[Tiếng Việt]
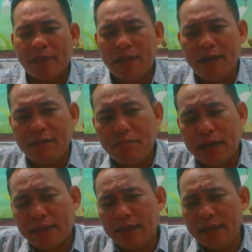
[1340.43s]
đó
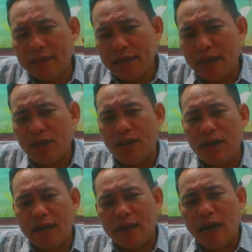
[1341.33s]
mà từng là gọi
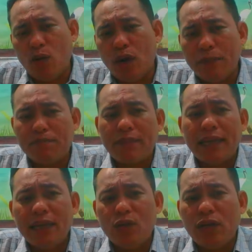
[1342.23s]
là đầu ấp
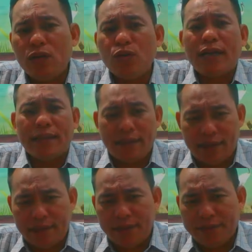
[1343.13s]
tay gối của cảnh
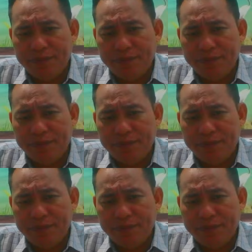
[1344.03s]
tê